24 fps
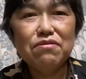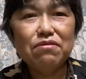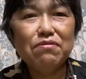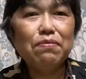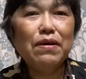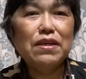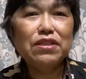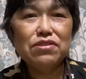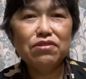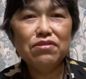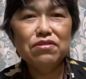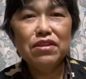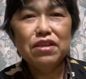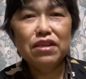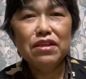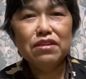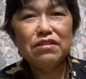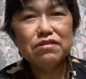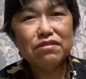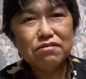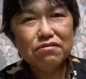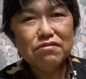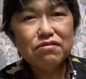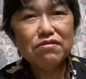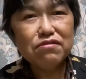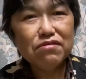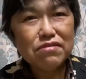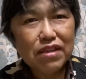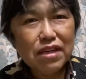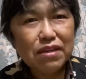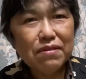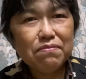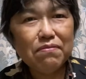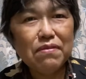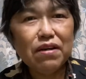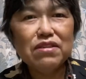場所そこを
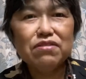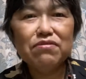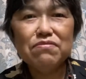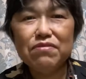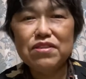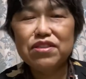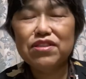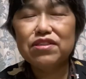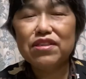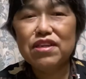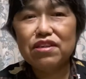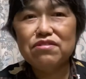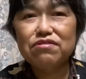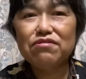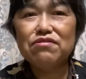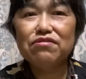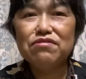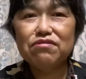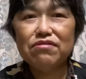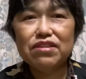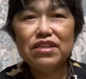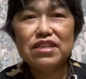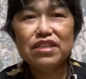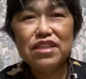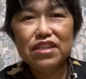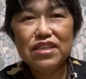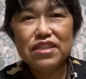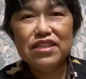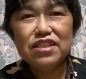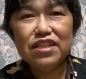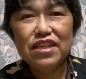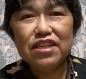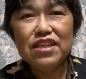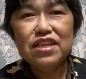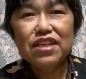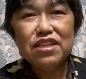ね見つけることができ
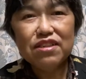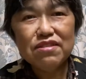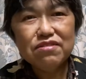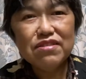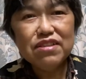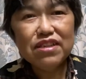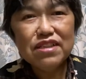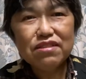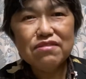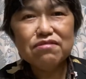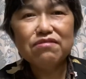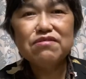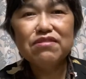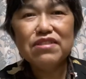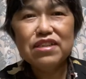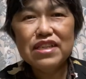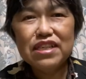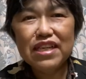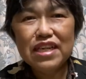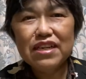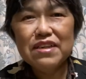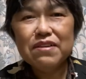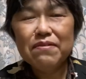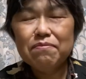てそれでそこでね